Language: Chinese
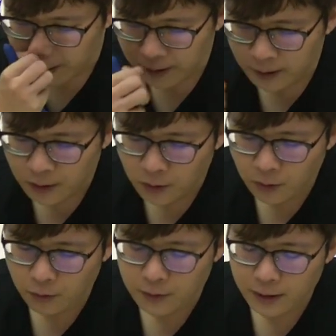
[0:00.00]
首先呢，
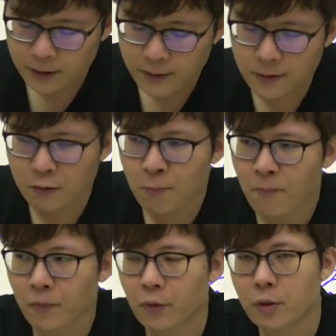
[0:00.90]
よ这个字
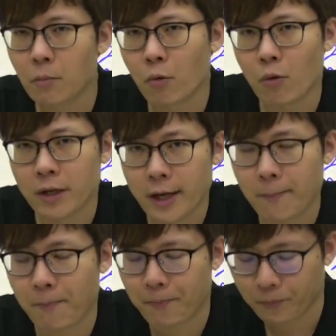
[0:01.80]
就是模样，